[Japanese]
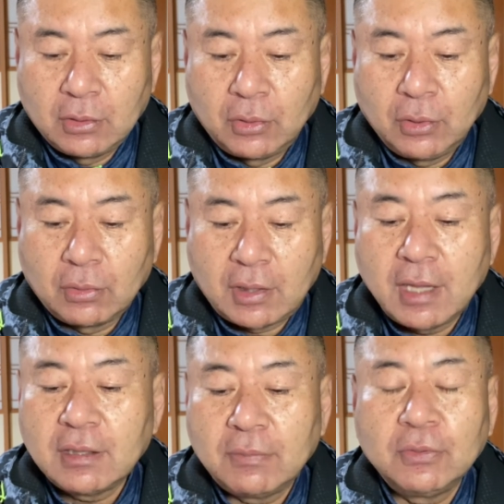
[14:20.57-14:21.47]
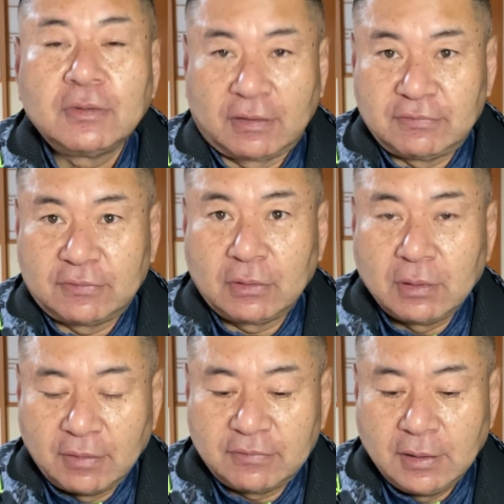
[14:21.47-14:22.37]
これを単価分割と
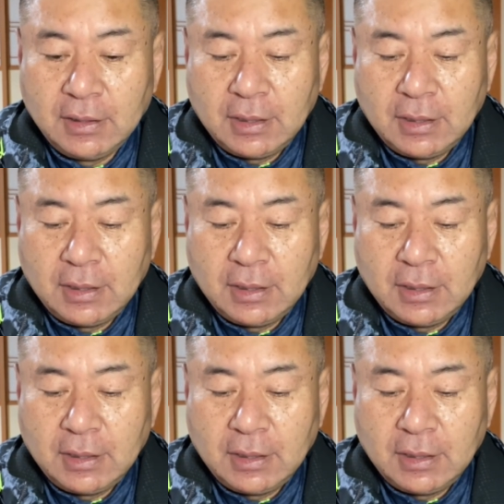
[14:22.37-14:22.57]
言います。